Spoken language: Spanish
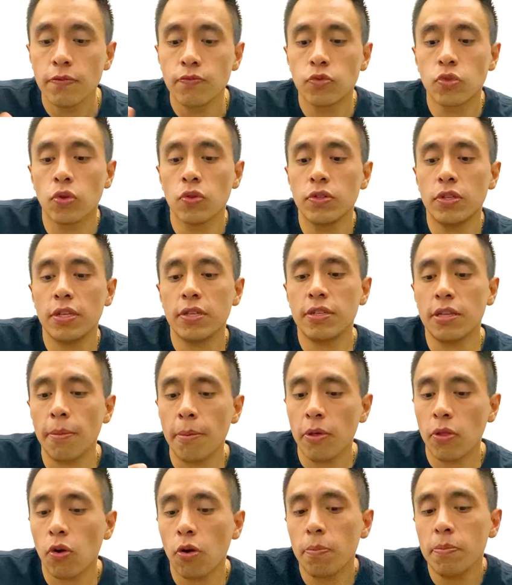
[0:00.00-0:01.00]
Entonces se
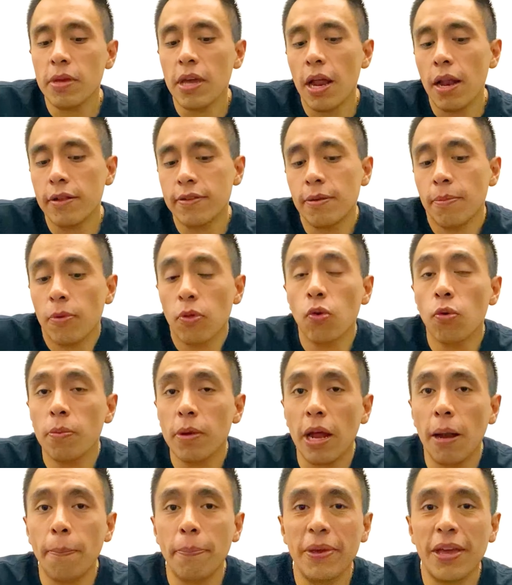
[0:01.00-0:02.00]
me dormía, se me
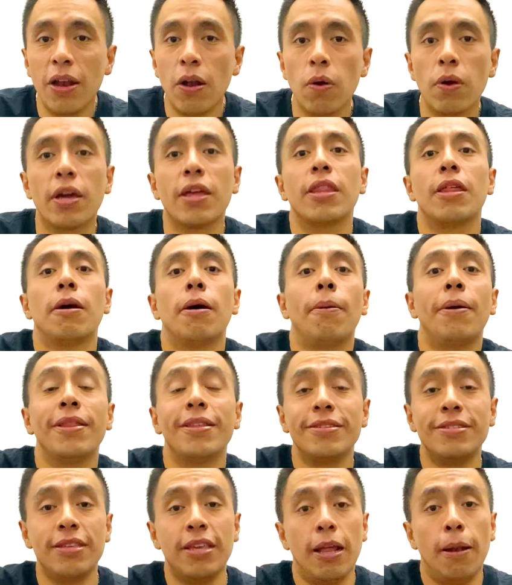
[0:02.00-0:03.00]
el pie en lo que daba de
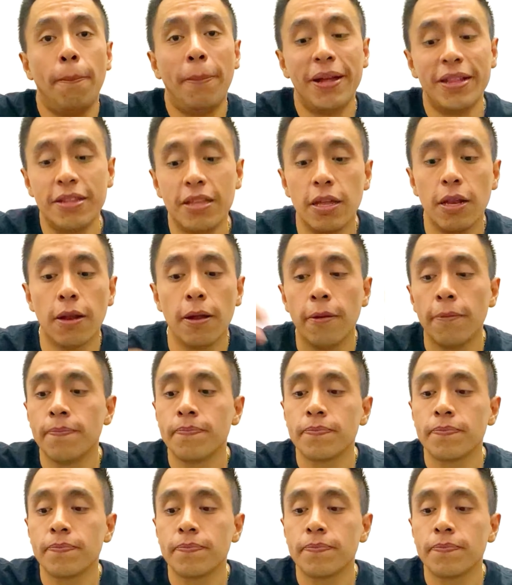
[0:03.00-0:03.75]
el patín.